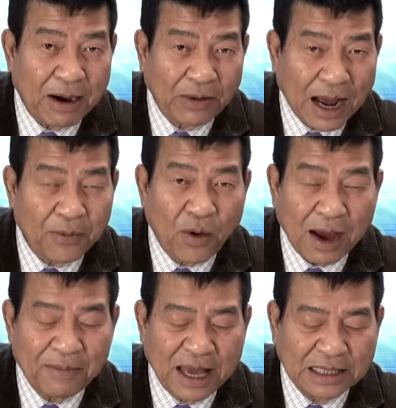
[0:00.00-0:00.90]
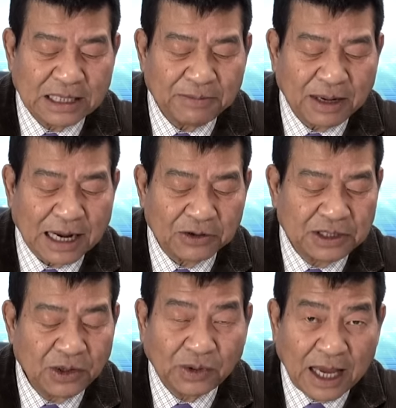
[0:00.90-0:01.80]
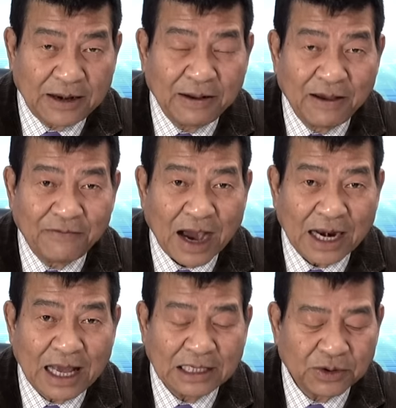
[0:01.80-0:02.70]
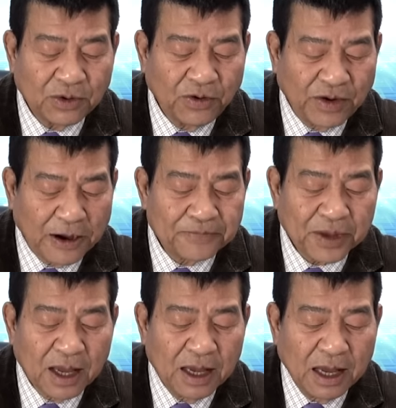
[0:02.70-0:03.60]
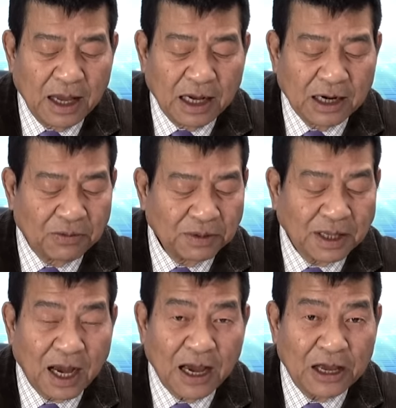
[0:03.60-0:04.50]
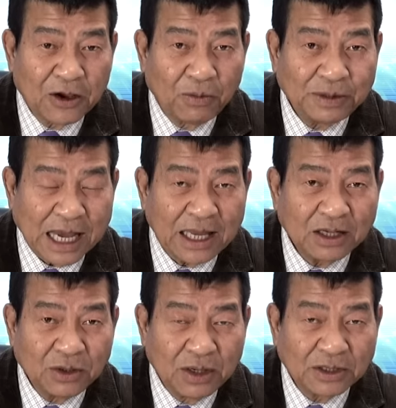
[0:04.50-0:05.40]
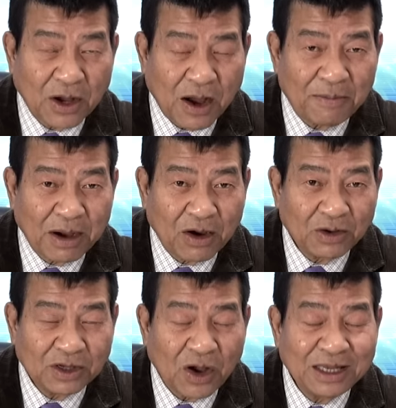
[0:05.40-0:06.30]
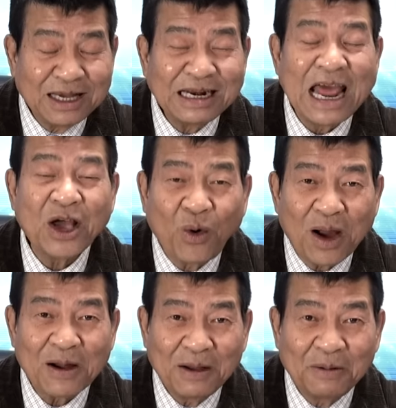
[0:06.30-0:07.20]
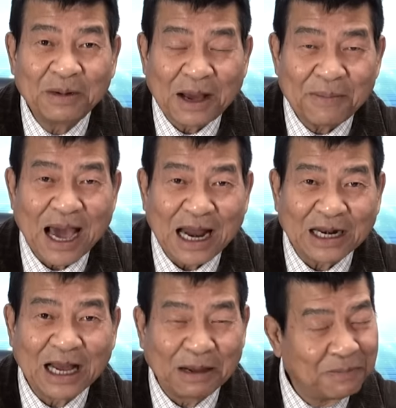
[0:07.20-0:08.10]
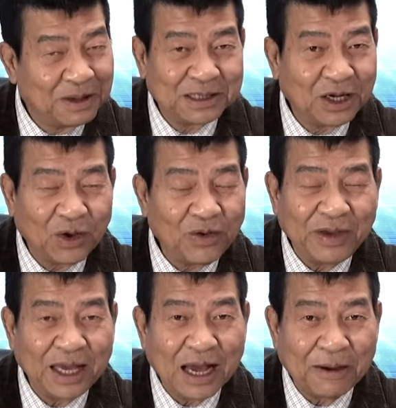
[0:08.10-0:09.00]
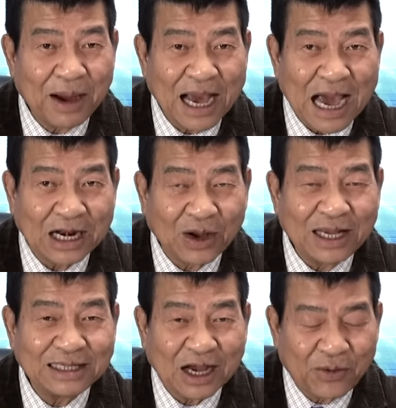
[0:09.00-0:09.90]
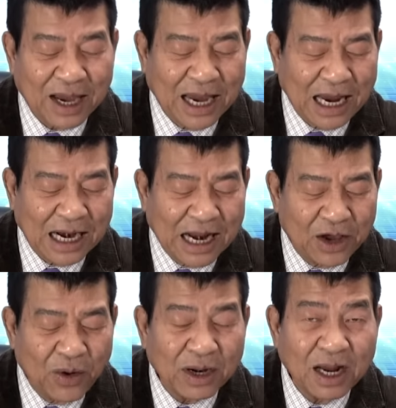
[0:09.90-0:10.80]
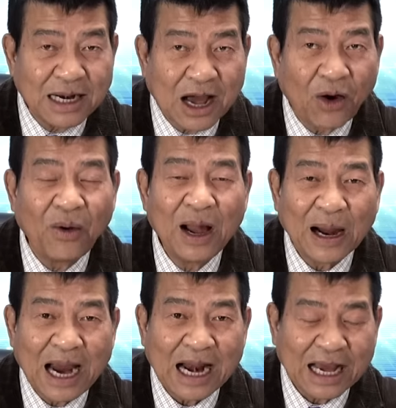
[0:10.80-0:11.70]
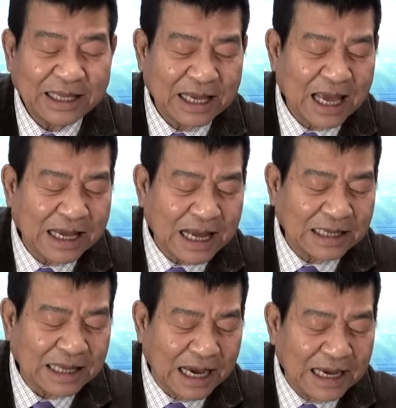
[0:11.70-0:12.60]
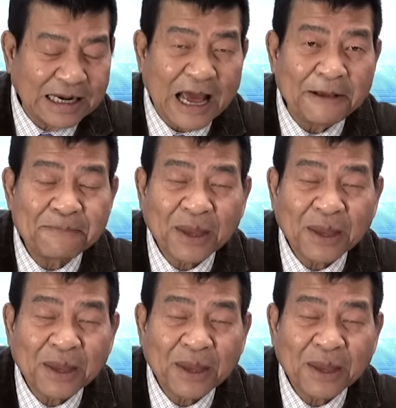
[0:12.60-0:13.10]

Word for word: bảo đảm hòa bình trên bán đảo Triều Tiên và an ninh trong khu vực. Đồng thời cũng tránh những rủi ro mà có do những đế quốc Nam Hàn, à, xin lỗi quý vị, à, Bắc Hàn nói rằng Hoa Kỳ là đế quốc đứng đầu gây ra cái tình hình căng thẳng hiện nay.